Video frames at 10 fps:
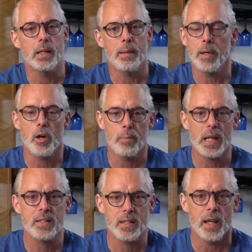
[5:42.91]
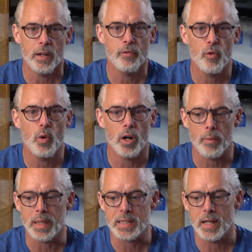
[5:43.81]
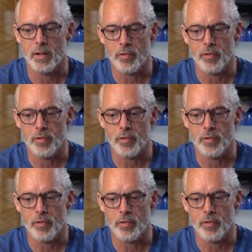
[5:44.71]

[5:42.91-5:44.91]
la meilleure place, c'est info en commercial